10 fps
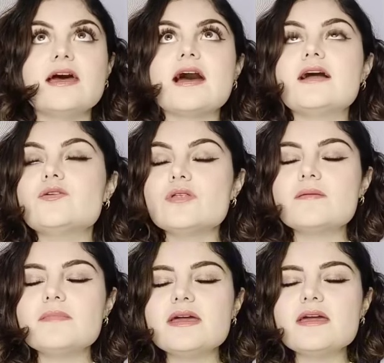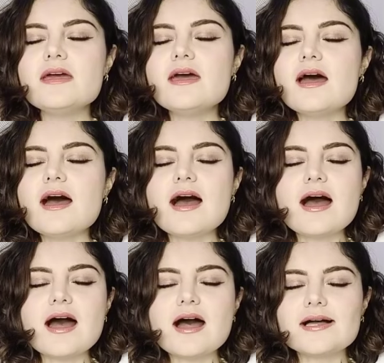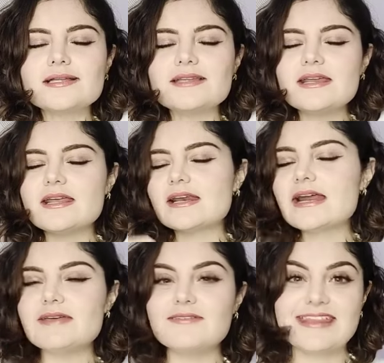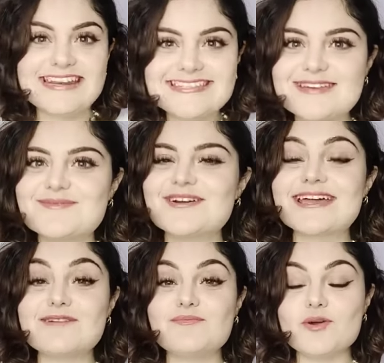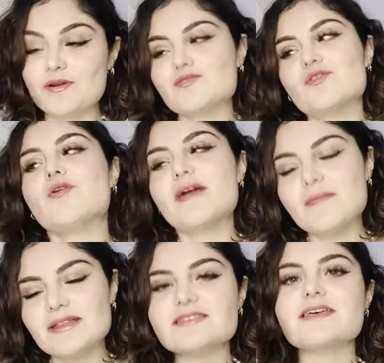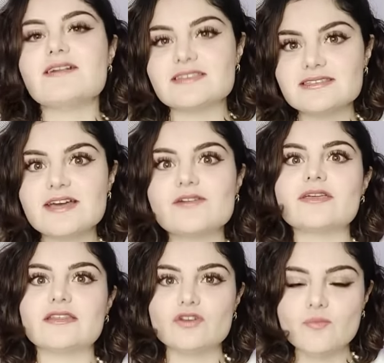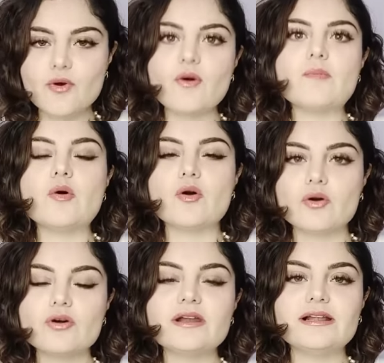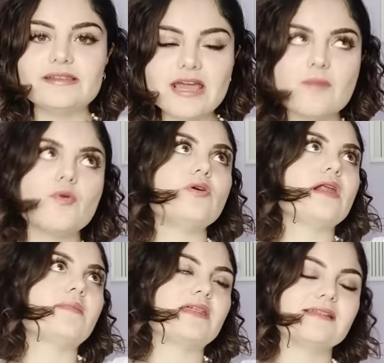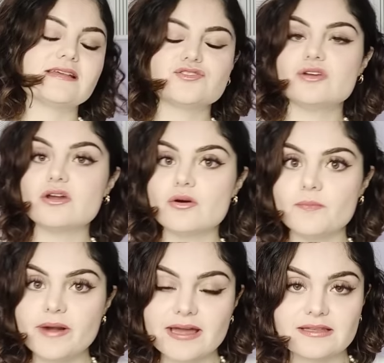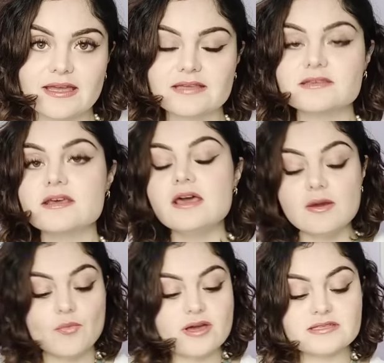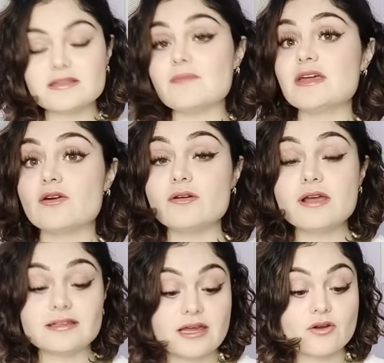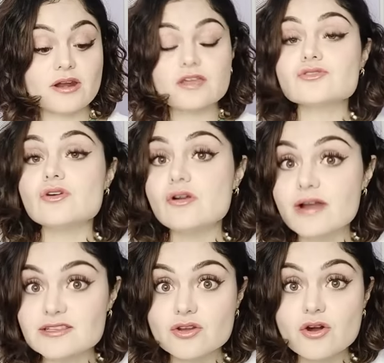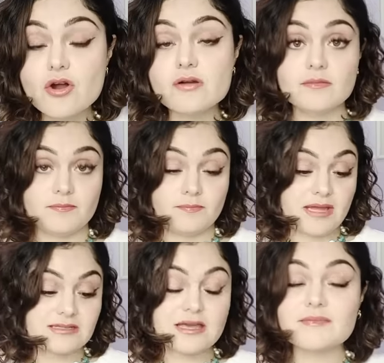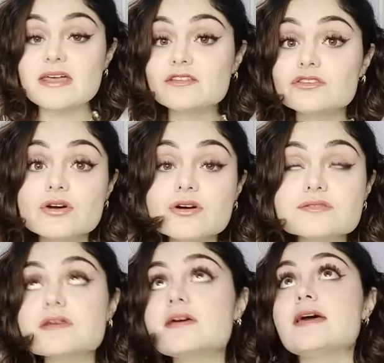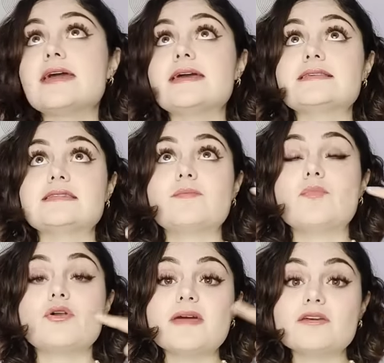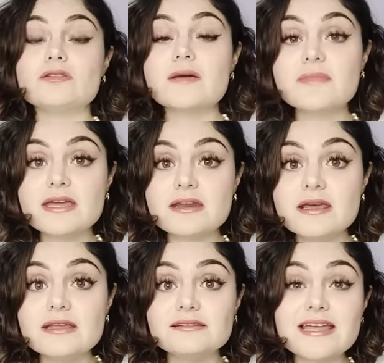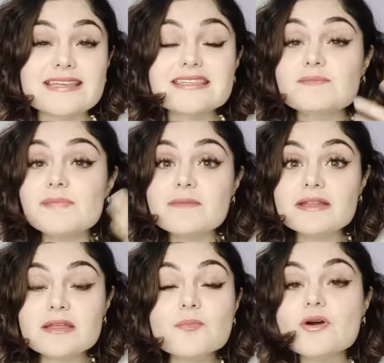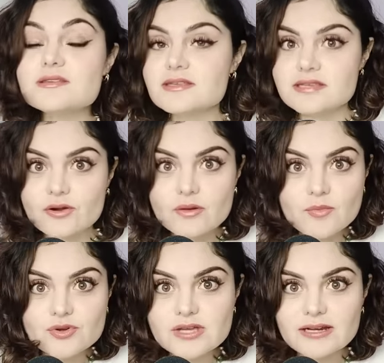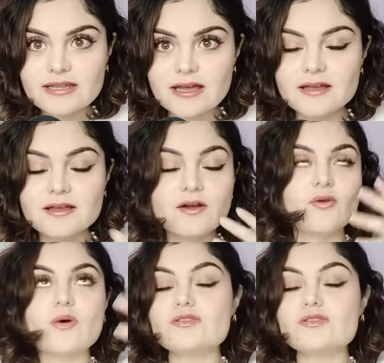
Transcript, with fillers: Ayúdame a tener clarividencia, por ejemplo, pero obviamente se va desarrollando poco a poco con el tiempo, con la meditación y con prácticas. Puedes también conectar con ellos con la oración, pensamientos, este, por medio también de simplemente puedes decirlo en voz alta cuando